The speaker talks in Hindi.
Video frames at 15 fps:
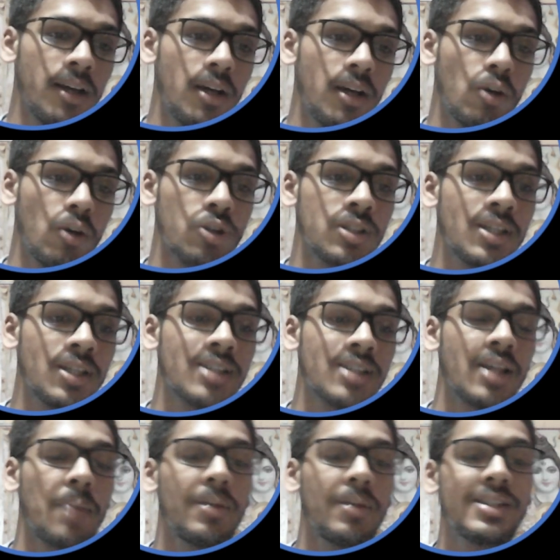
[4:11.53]
क्वेश्चन
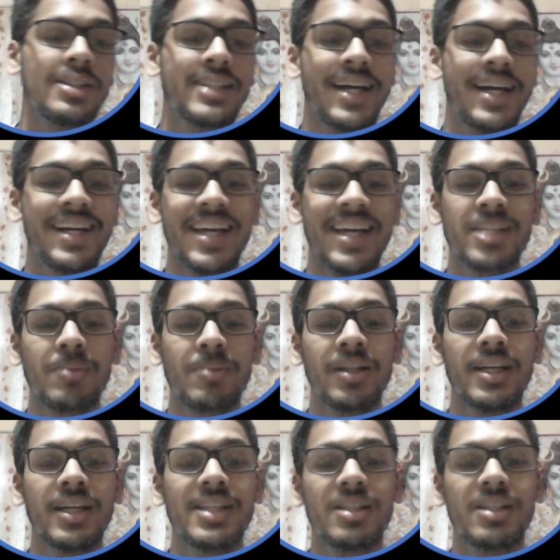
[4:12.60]
सिक्स था आपका स्टेट एंड एक्सप्लेन
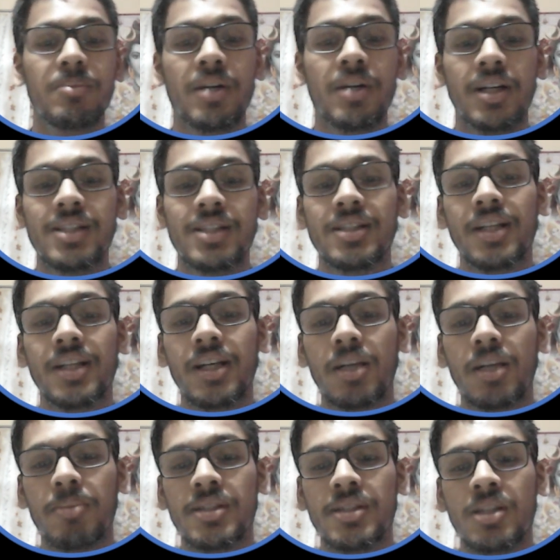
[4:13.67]
द हीजन बग
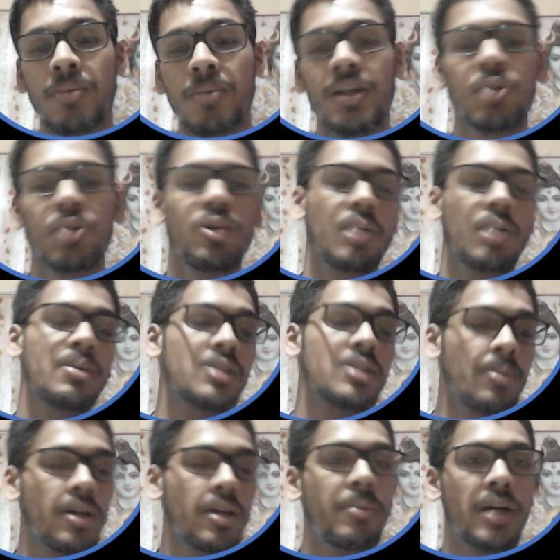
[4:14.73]
अनसर्टिनिटी प्रिंसिपल ये तो लगभग
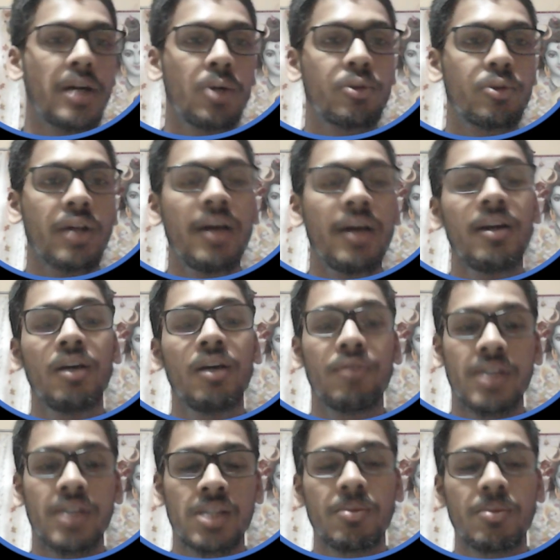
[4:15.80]
सभी ने पढ़ा होता है
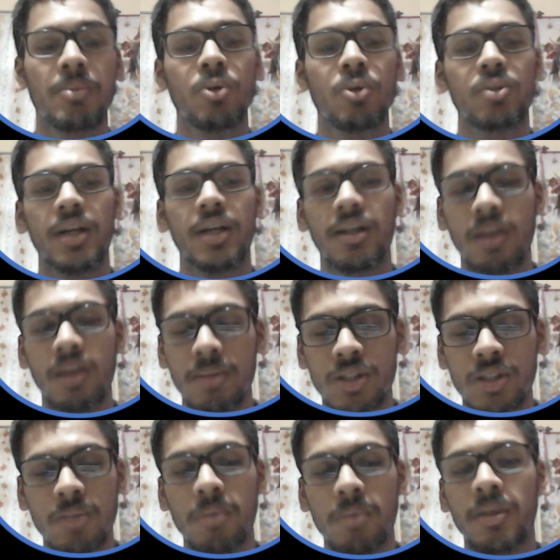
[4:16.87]
फिजिक्स में भी होता है
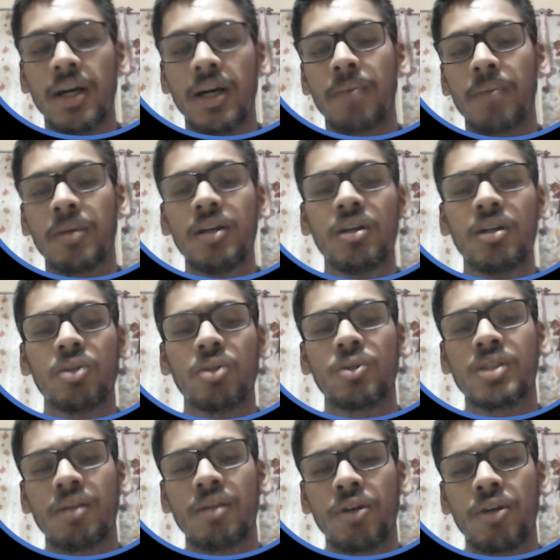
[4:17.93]
केमिस्ट्री में भी है आपका तो
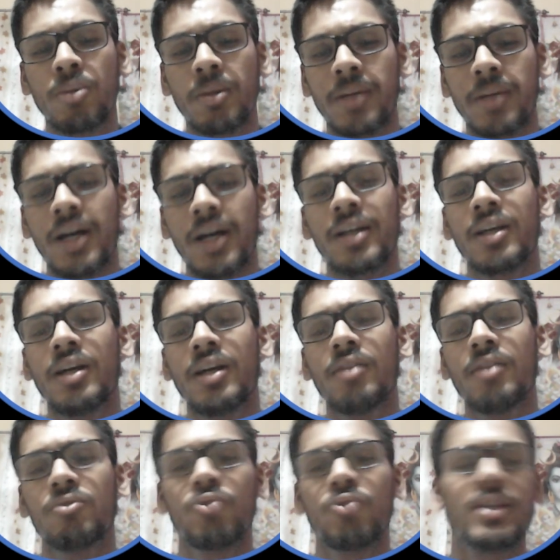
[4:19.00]
इसकी वीडियो मैंने बना रखी
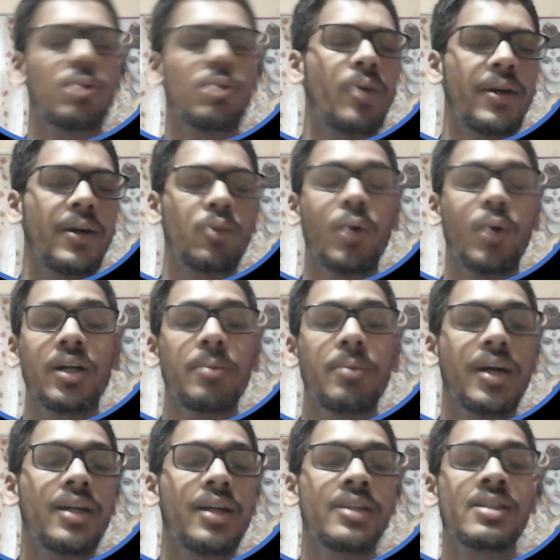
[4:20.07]
है वैसे वो क्वांटम
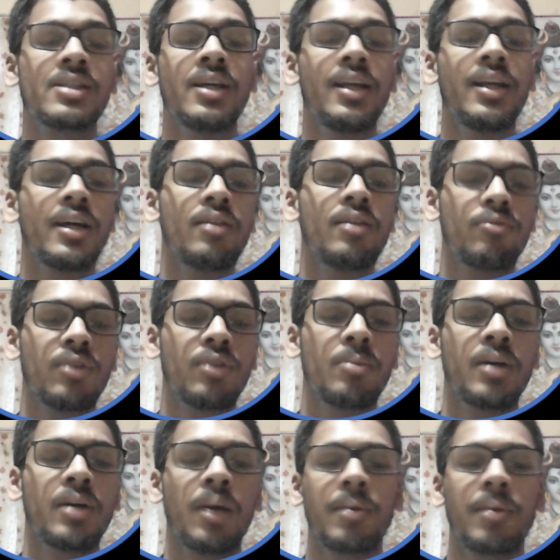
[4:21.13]
मैकेनिक्स की है लेकिन फिर
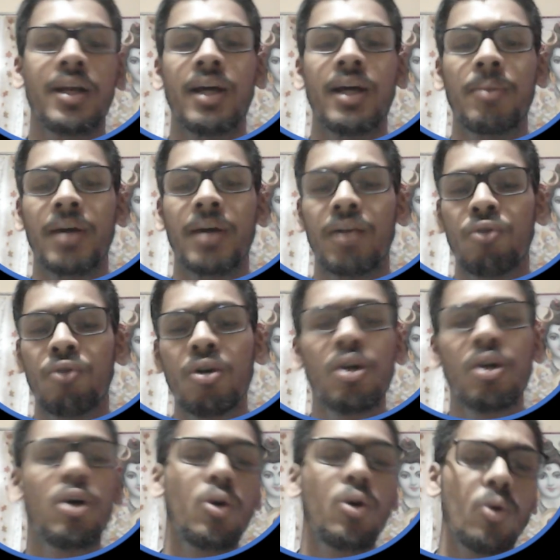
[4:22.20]
भी आपके लिए यहाँ पर हेल्पफुल
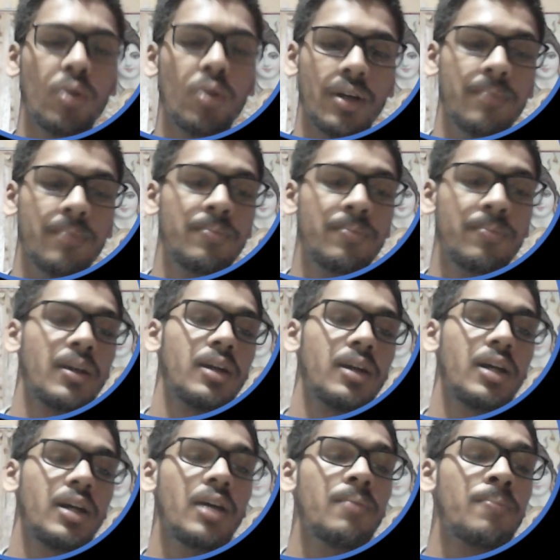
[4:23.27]
होगी ठीक है